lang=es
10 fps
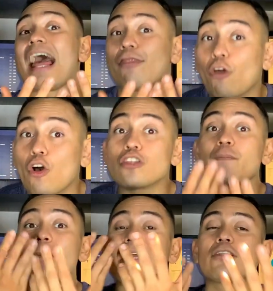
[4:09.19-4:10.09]
a 2
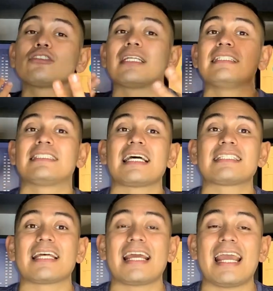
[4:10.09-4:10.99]
metros de
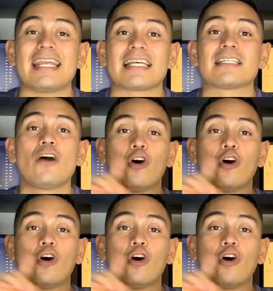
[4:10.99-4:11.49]
distancia de ellas.